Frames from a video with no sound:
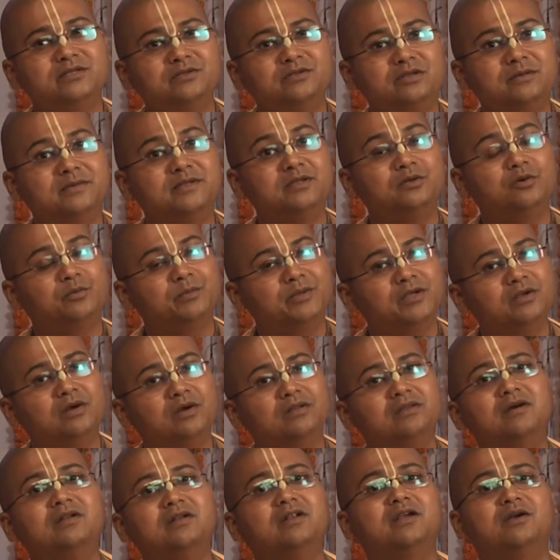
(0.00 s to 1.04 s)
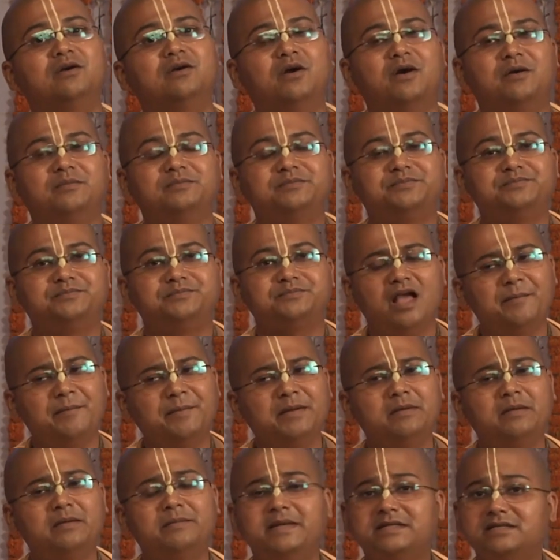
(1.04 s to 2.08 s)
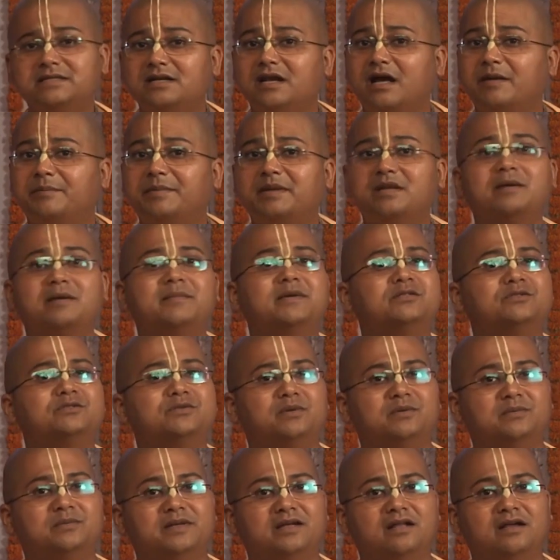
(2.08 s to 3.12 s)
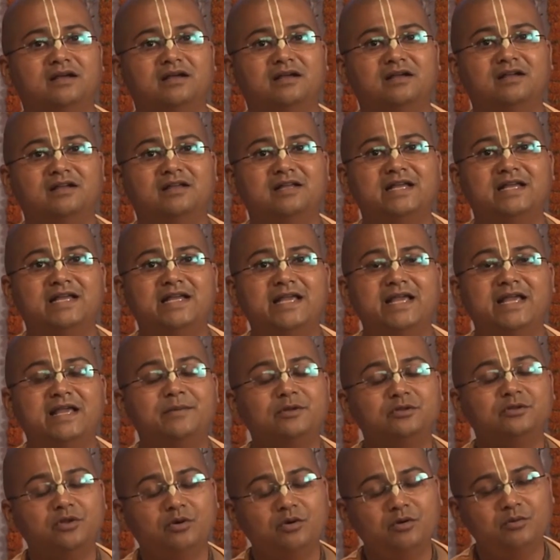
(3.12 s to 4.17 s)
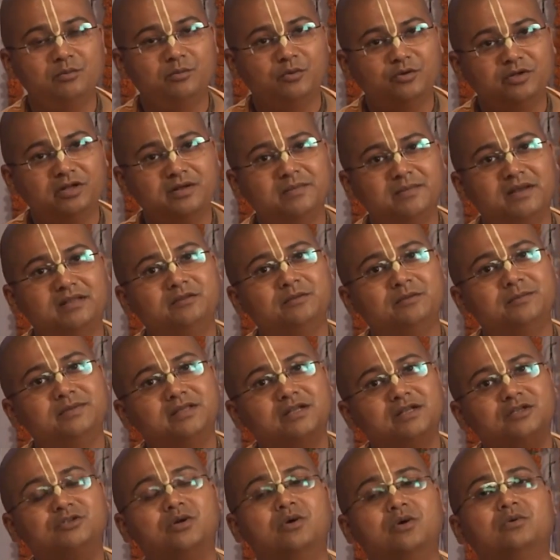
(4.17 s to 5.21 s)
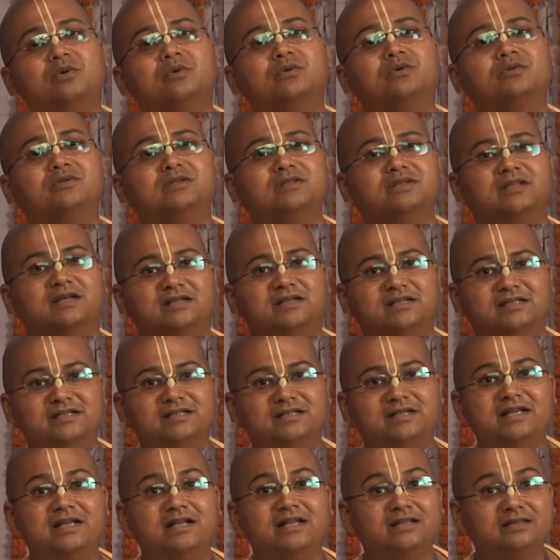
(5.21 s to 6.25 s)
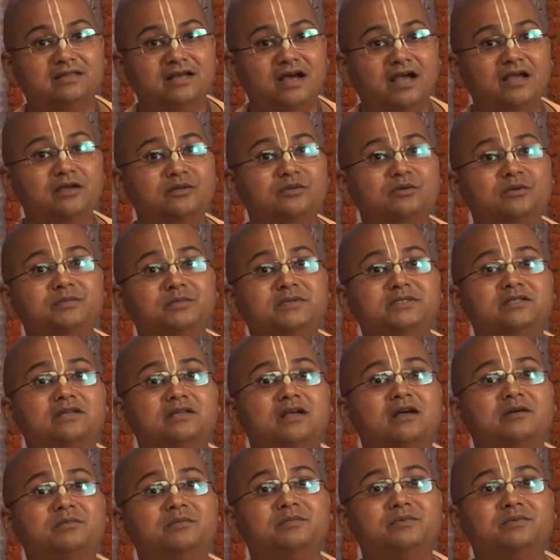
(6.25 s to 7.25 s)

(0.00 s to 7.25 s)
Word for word: যেহেতু আমাদের অভিজ্ঞতা অনেক কম আমরা ভাবি এটা না পেলে আমার চলবে না এবং তখন মনের মাধ্যমে তার সঙ্গ করতে থাকে ধায়ত বিষয়াং